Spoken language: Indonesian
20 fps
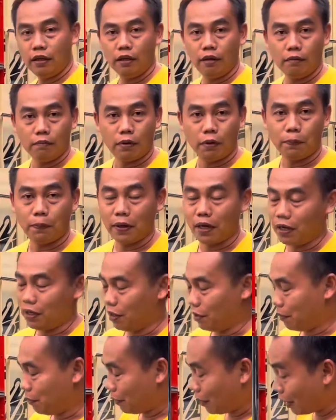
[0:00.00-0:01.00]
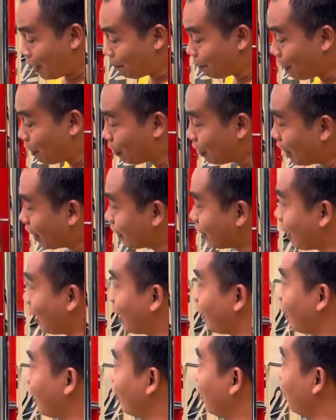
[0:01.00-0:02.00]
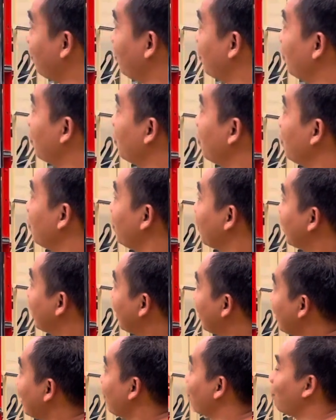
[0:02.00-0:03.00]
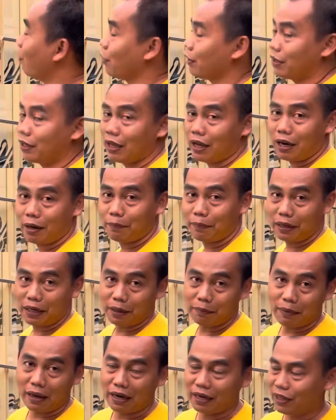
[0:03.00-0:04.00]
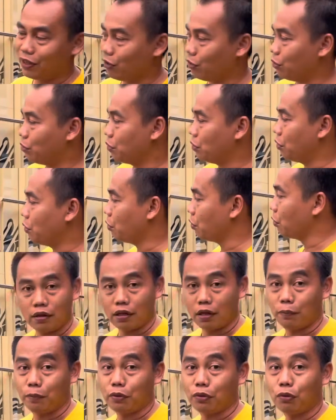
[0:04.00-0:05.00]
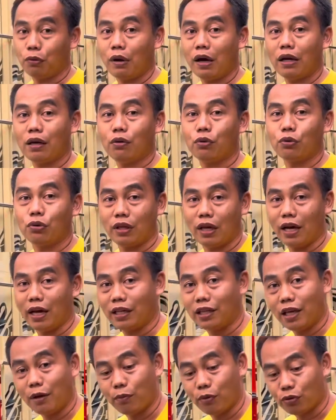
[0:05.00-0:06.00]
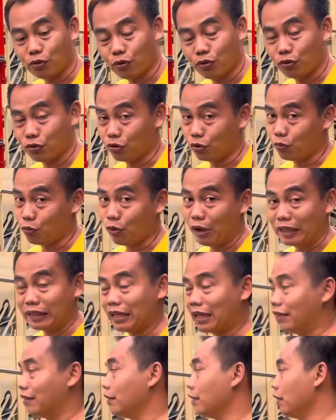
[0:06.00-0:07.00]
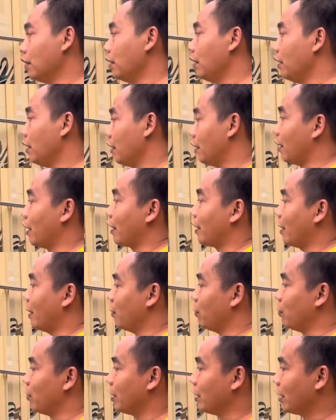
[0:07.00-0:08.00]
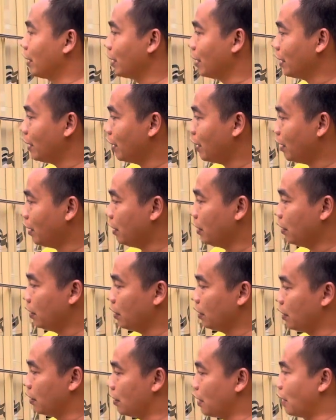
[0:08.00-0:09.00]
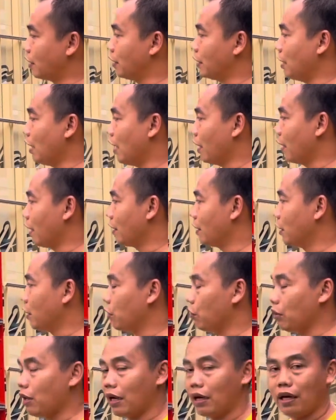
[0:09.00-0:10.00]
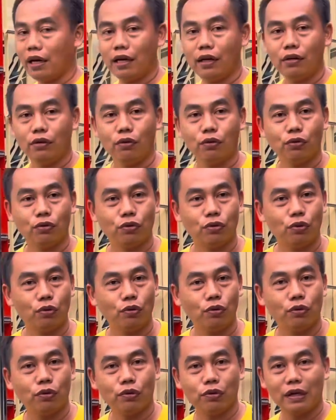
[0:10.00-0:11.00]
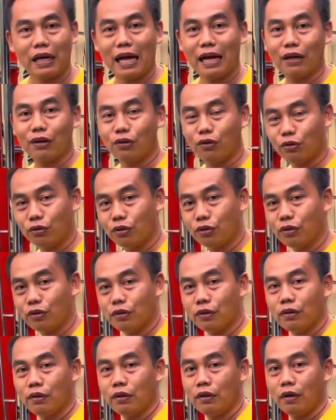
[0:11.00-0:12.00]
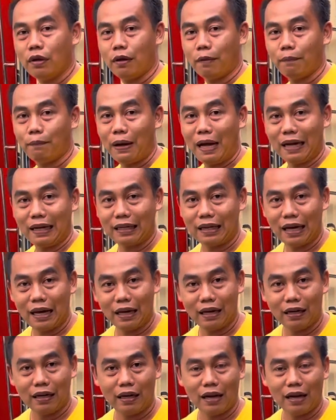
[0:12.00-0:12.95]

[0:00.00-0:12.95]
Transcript: beberapa orang terakhir ini memilih model minimalis untuk kebutuhan usahanya bosku untuk muatan karena unit ini nantinya akan digunakan untuk ngangkut pakan